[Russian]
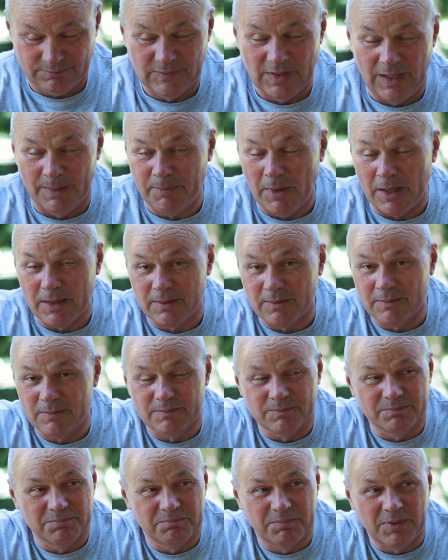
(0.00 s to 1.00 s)
опять
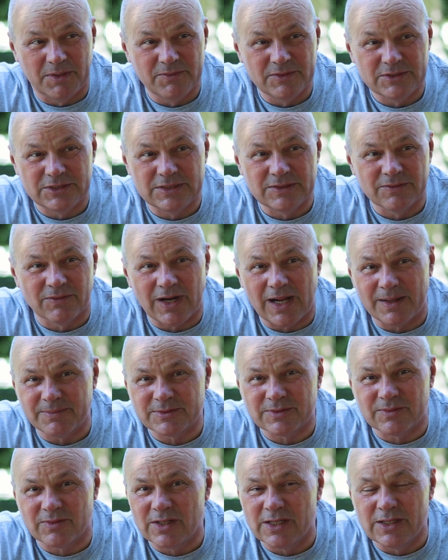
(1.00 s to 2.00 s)
привести в
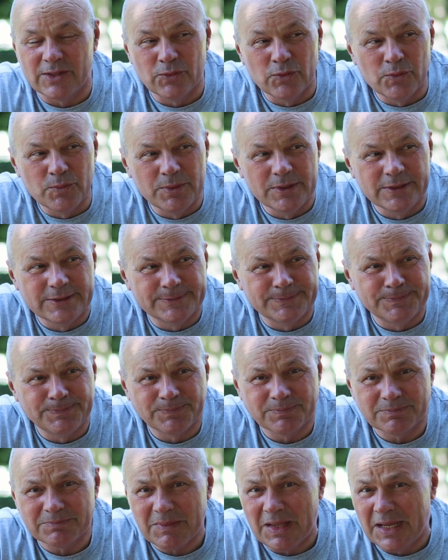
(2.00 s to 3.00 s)
рабство или убить.
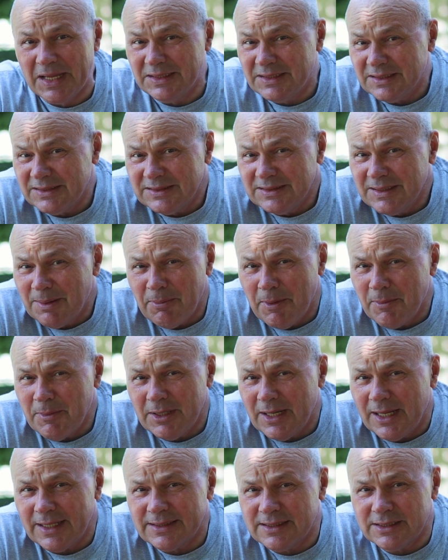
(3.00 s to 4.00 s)
Это
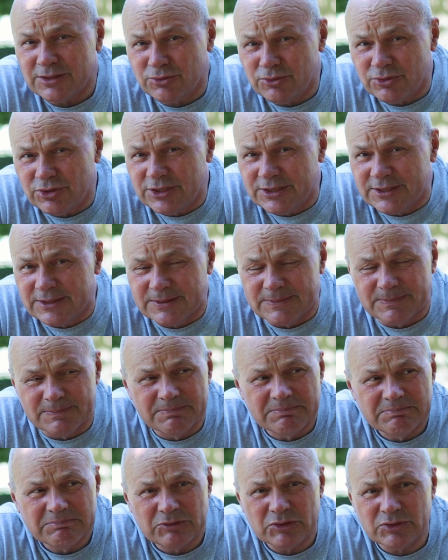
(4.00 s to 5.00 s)
напоминает нашу жизнь.
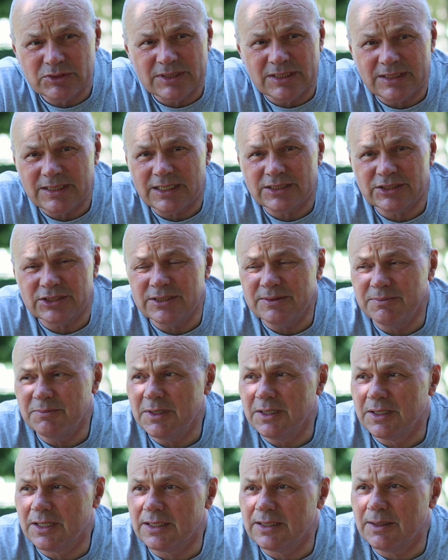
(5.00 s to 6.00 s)
Точно так же и
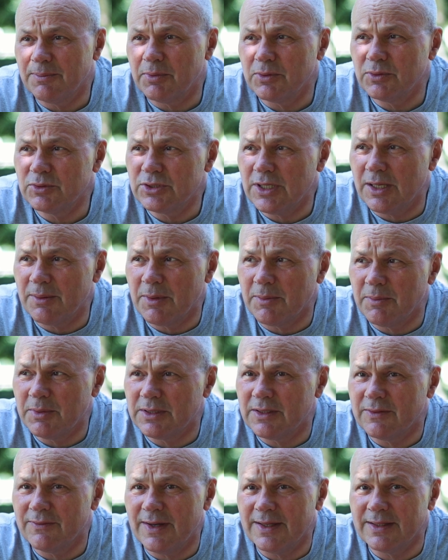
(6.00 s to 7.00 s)
мы, когда получаем
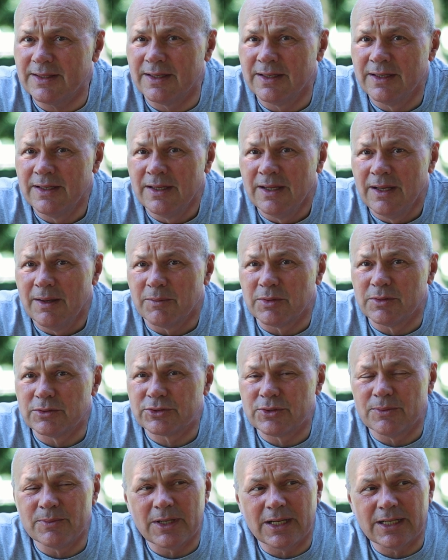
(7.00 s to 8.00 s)
обетование, потому
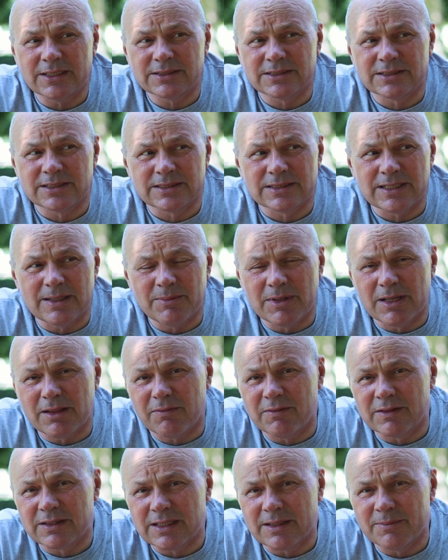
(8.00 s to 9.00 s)
что, мне кажется, самое
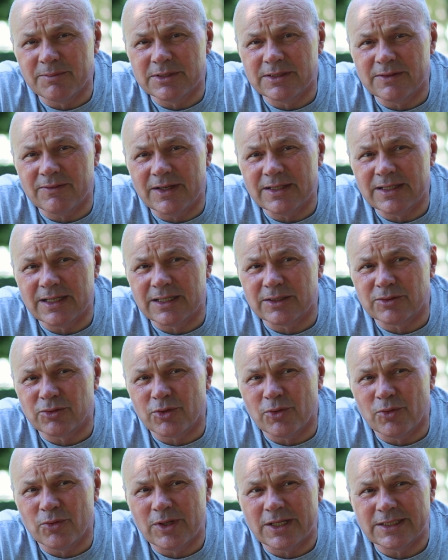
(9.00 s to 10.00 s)
светлое обетование,
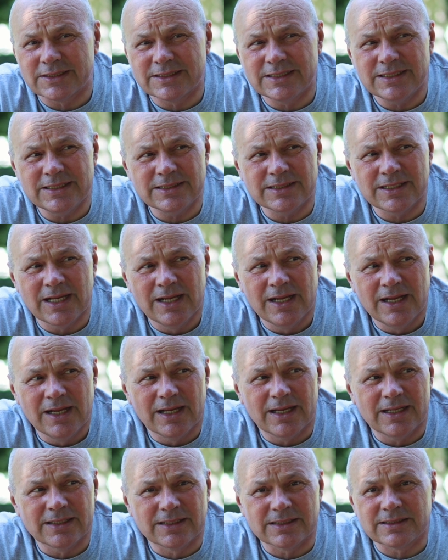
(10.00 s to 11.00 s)
которое у нас есть,
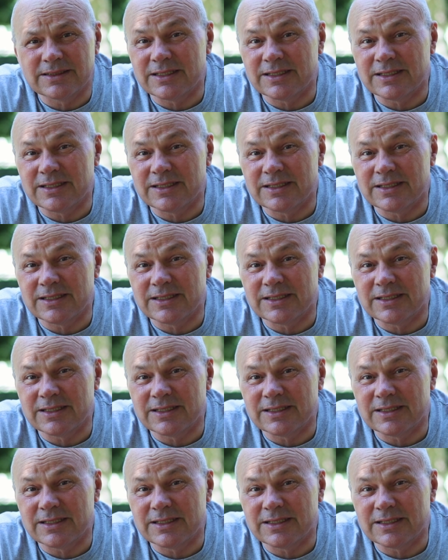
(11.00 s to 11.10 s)
это